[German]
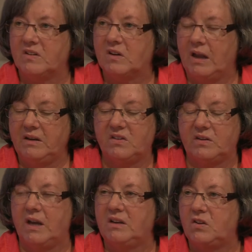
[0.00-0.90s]
Es kann nicht
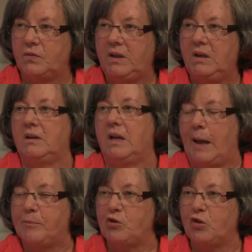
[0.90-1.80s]
sein, dass wir hier einen
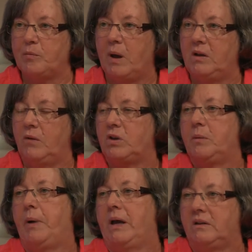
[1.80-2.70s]
Abschluss machen, der wird
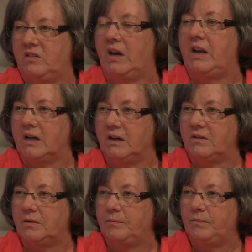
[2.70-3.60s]
in Bayern nicht
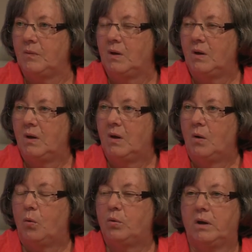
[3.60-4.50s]
anerkannt.
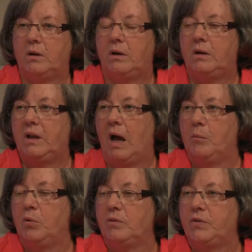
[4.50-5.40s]
Oder in
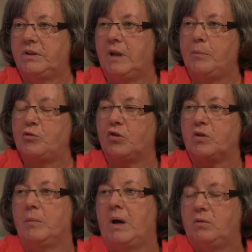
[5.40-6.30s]
Hamburg wird ein Abschluss
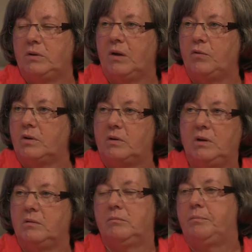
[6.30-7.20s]
gemacht und der wird
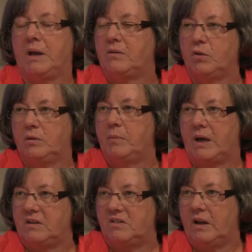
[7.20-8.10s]
in
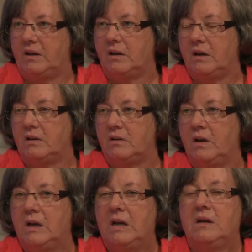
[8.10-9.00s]
Baden-Württemberg nicht anerkannt.
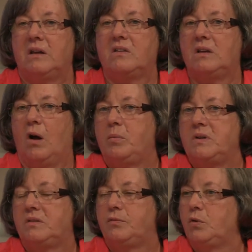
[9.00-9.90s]
Das, glaube
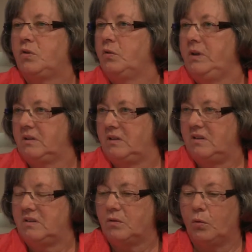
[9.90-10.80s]
ich, funktioniert
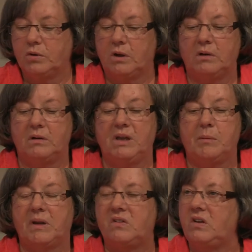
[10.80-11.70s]
nicht. Oder
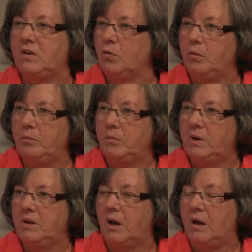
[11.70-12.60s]
jemand zieht um
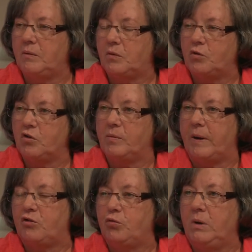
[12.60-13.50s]
innerhalb zwischen
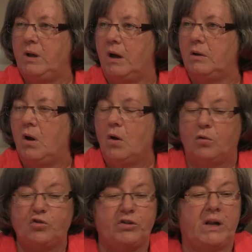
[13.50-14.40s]
zwei Schuljahren
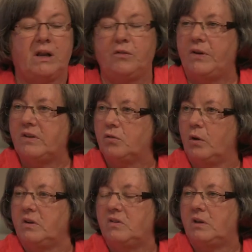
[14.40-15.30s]
und stellt dann fest,
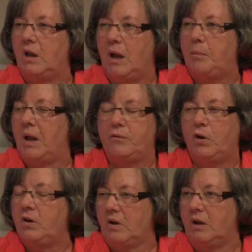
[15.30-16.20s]
dort ist der Lehrplan
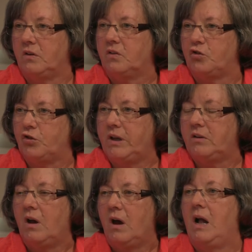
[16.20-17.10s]
völlig anders gestrickt,
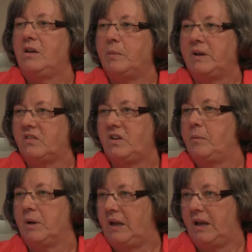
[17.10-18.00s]
als man das
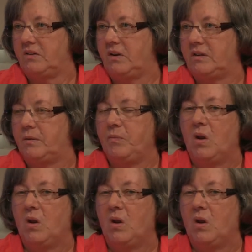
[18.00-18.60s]
selber gelernt hat.